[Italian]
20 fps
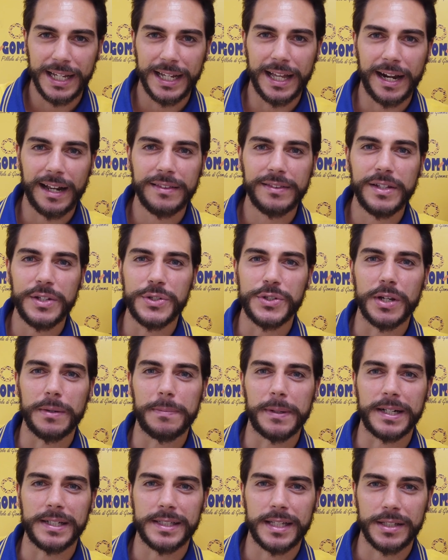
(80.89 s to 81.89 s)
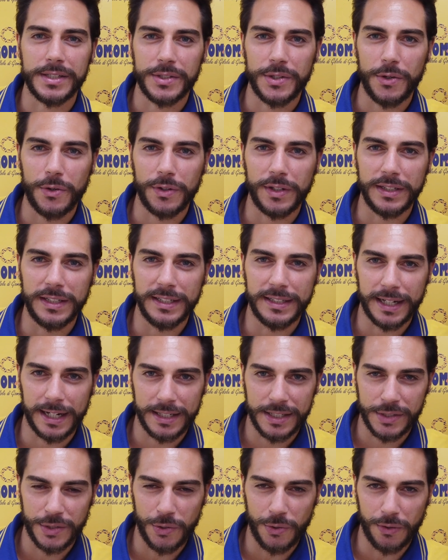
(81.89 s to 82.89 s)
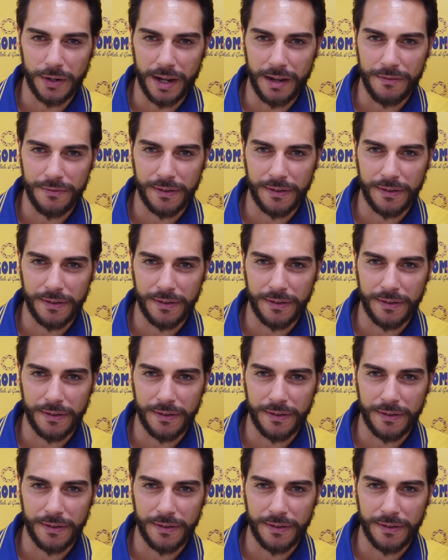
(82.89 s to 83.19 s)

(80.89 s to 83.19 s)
garantisce prestazioni di trazione